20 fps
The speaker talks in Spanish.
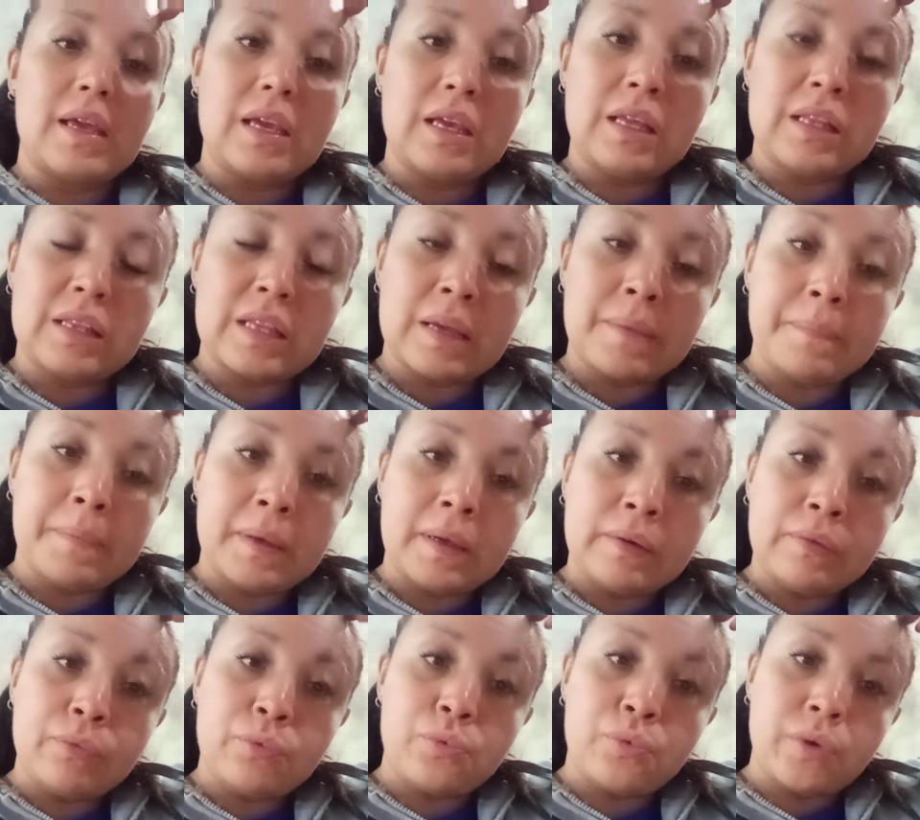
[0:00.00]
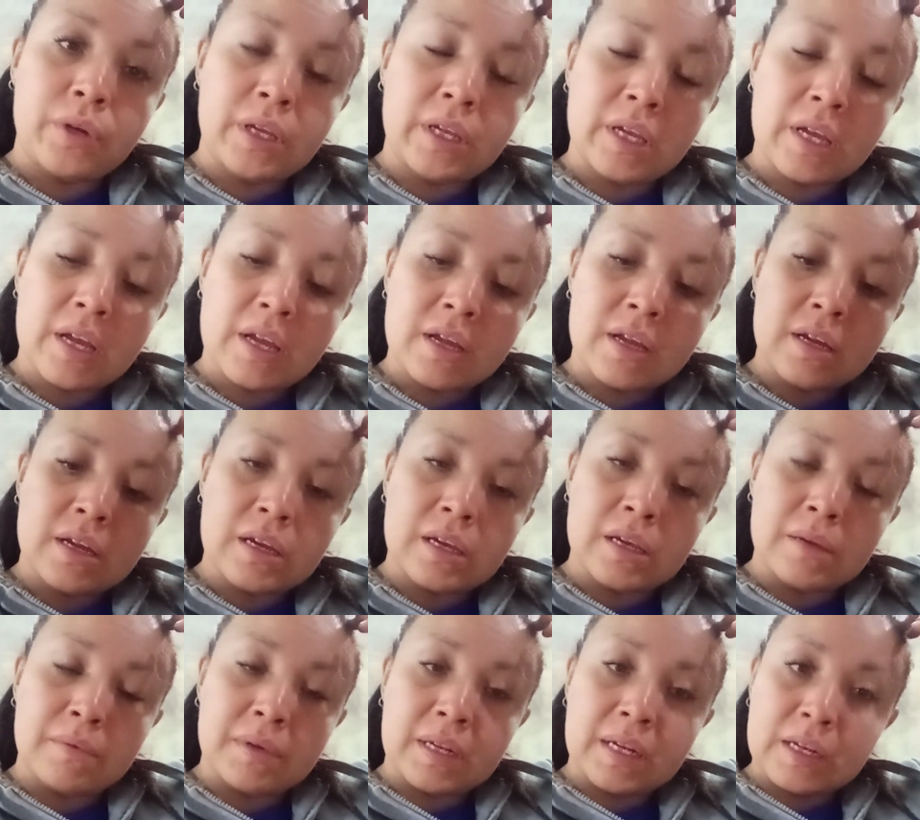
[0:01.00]
Y también fui
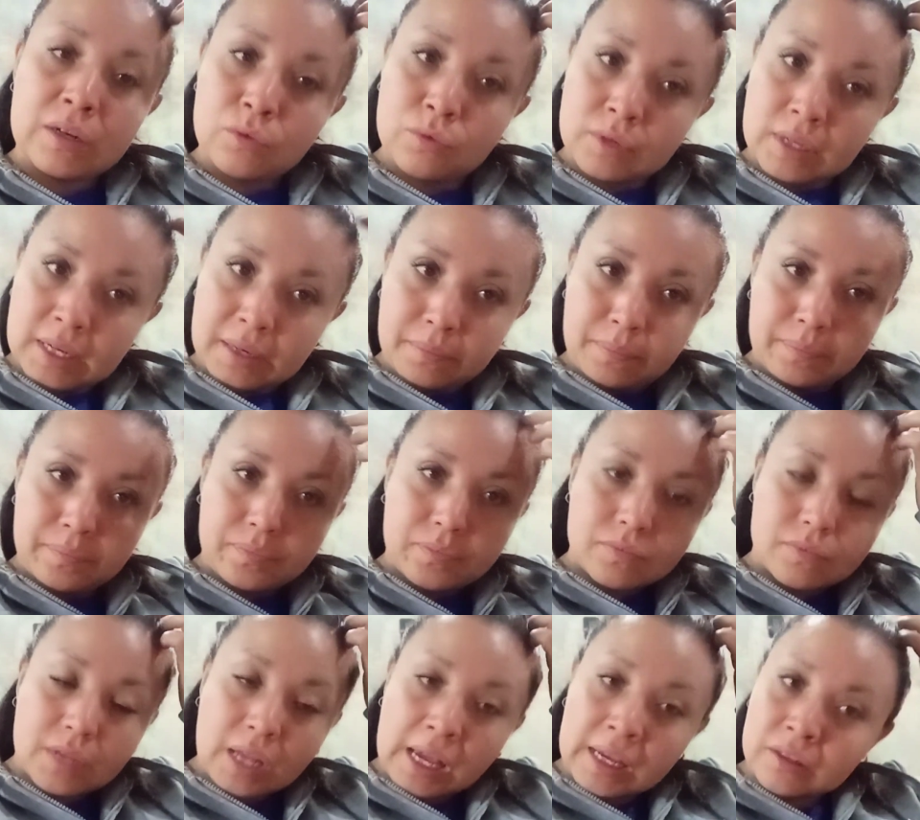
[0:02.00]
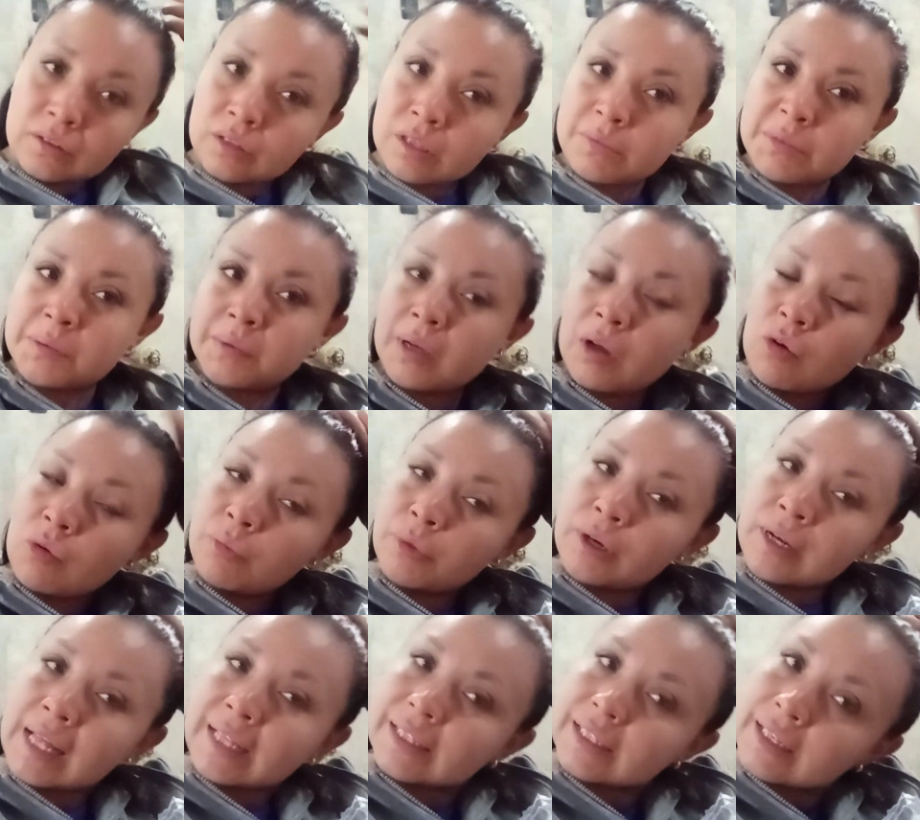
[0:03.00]
a ver el lula ahí donde vino que compro
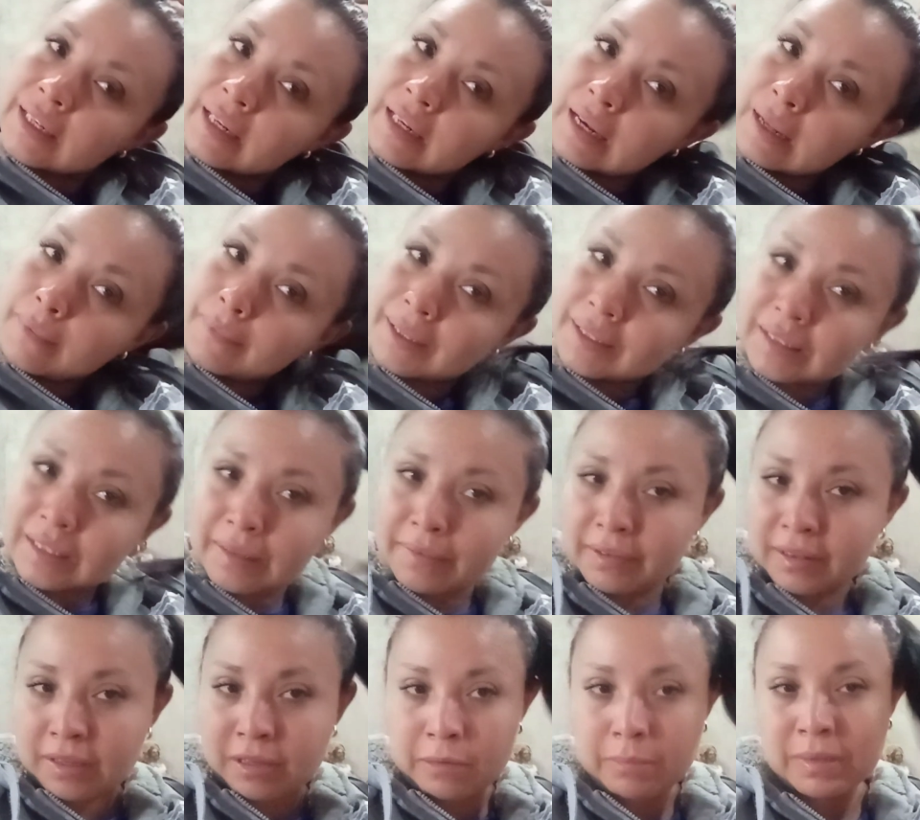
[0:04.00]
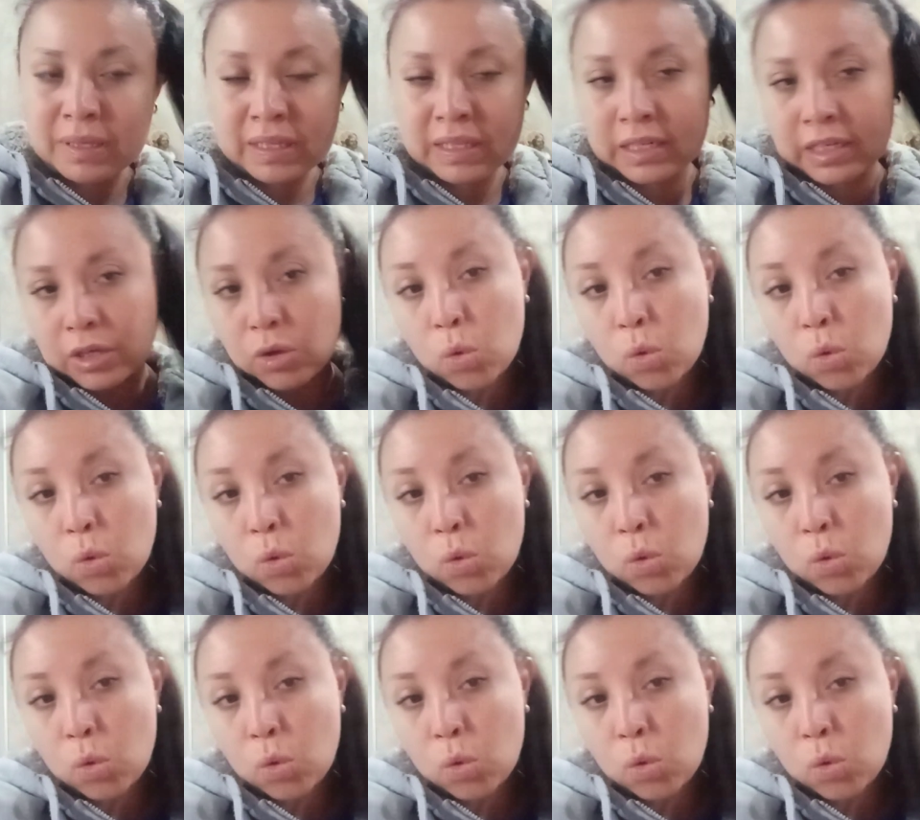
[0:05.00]
la tele, la bata, también venden